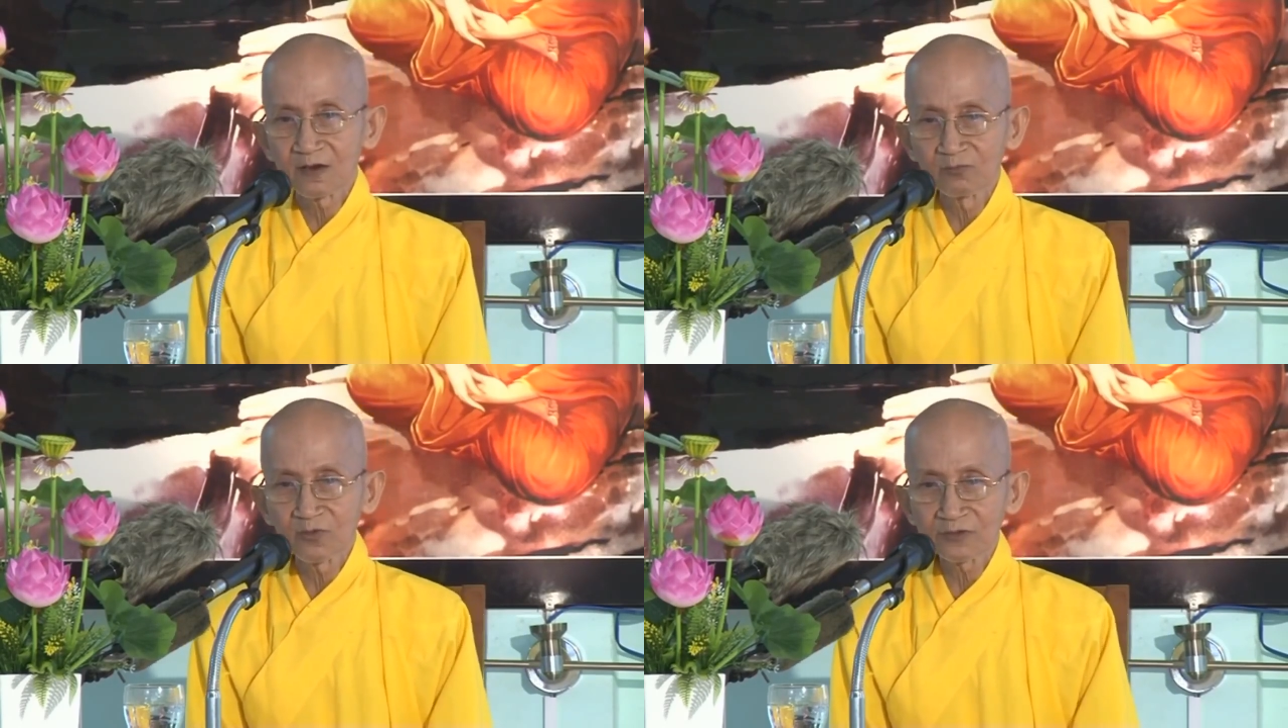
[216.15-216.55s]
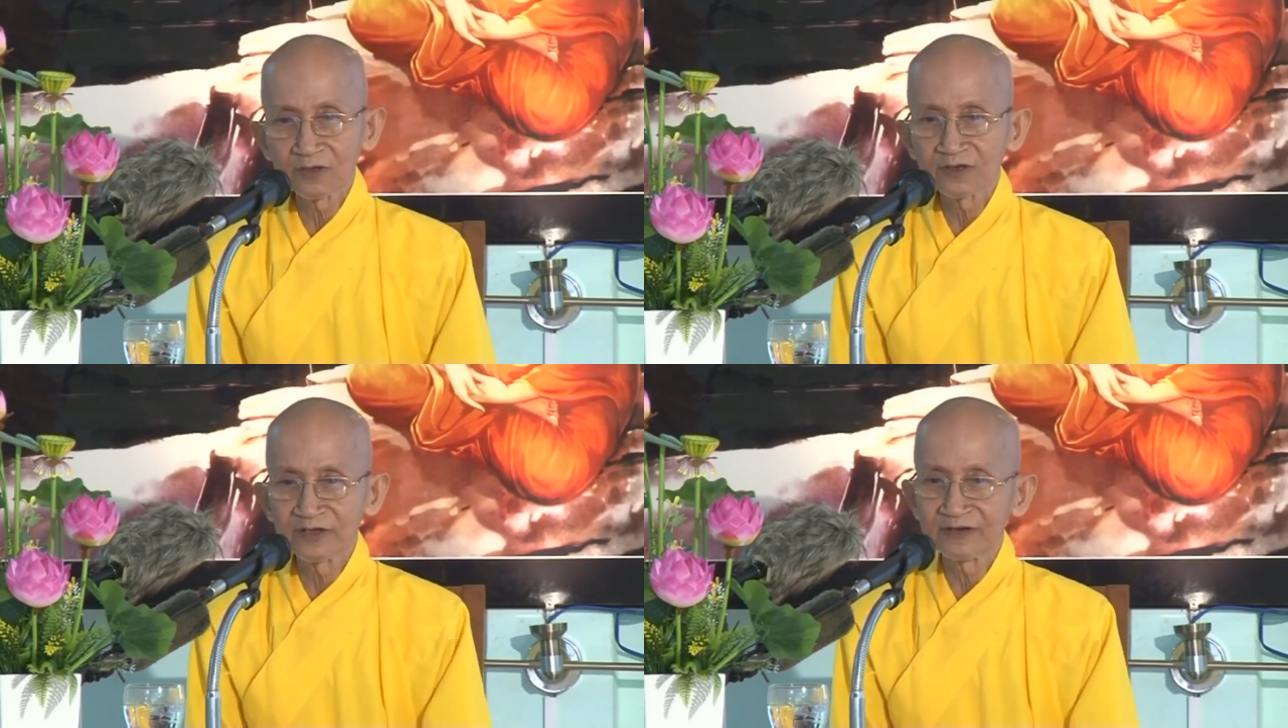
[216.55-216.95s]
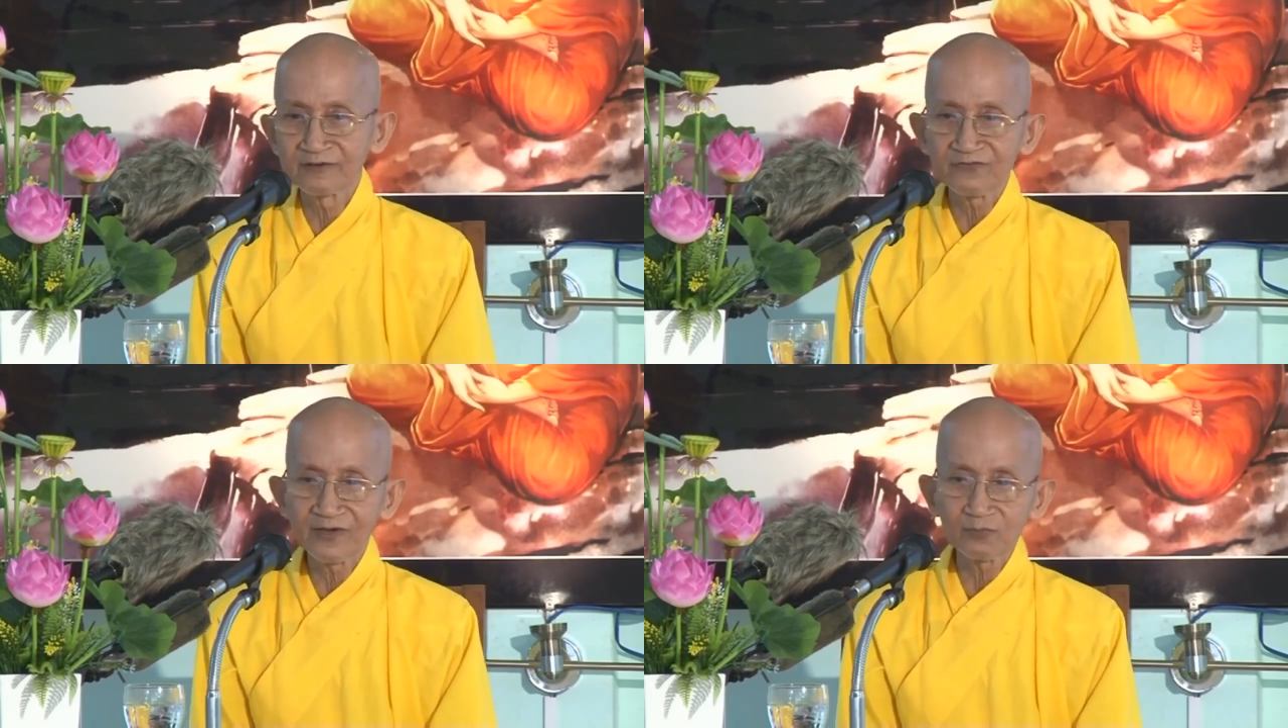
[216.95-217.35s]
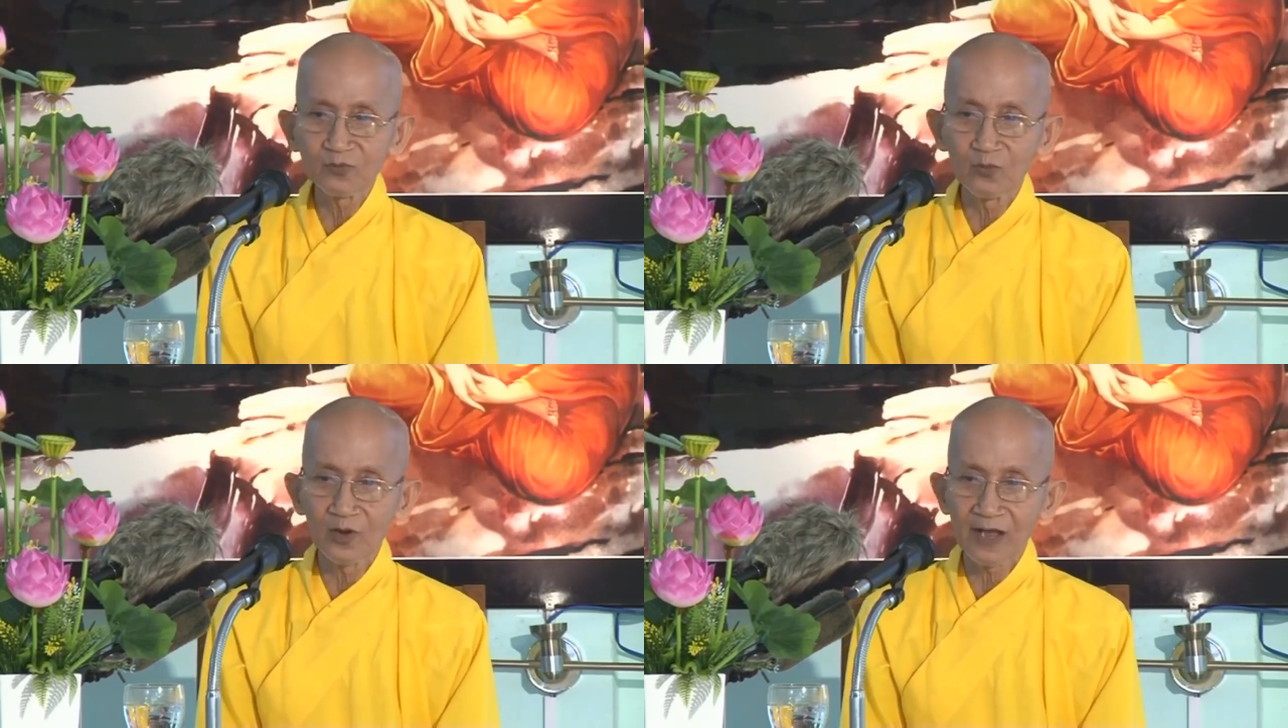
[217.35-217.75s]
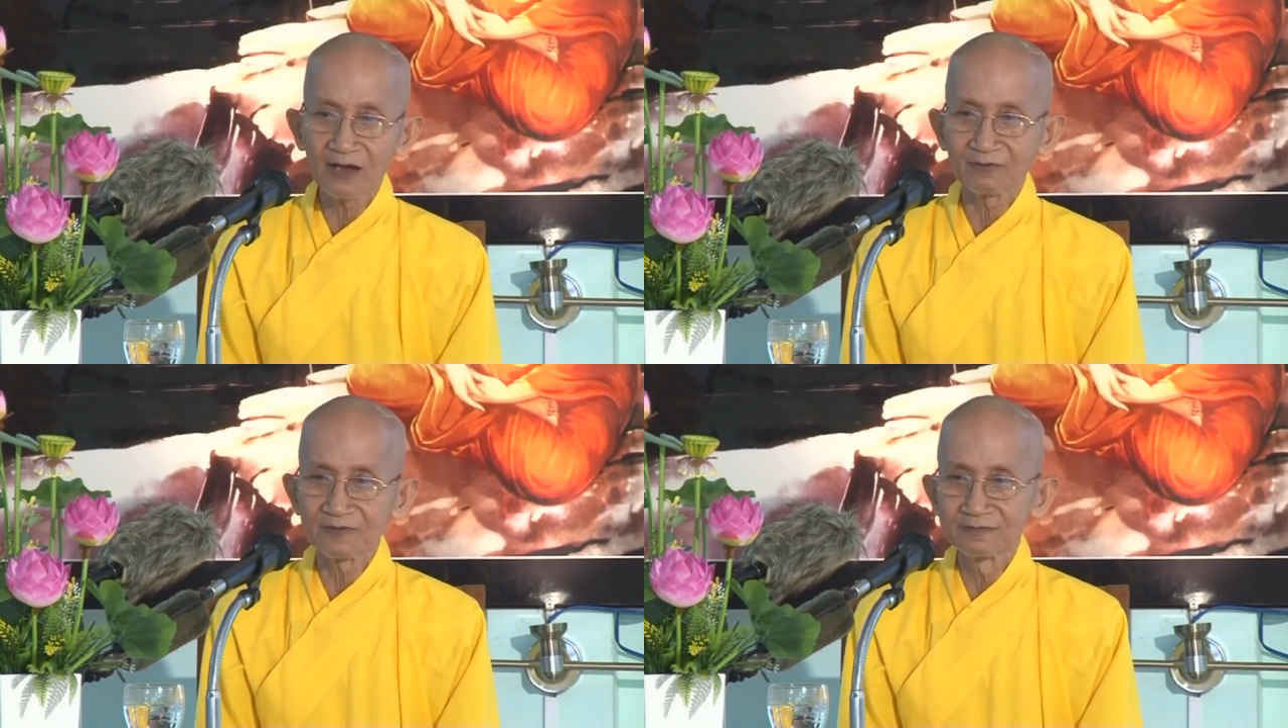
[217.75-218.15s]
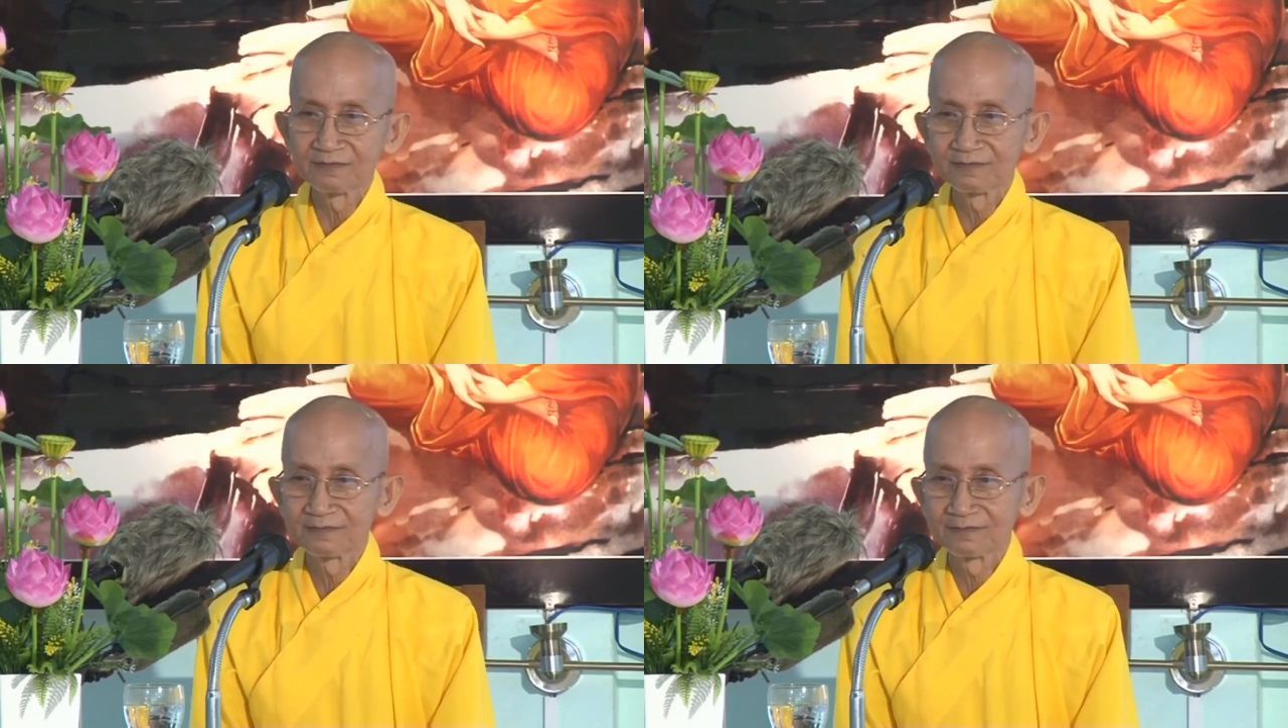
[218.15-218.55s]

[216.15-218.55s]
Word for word: không có thực hiện pháp của ngoại đạo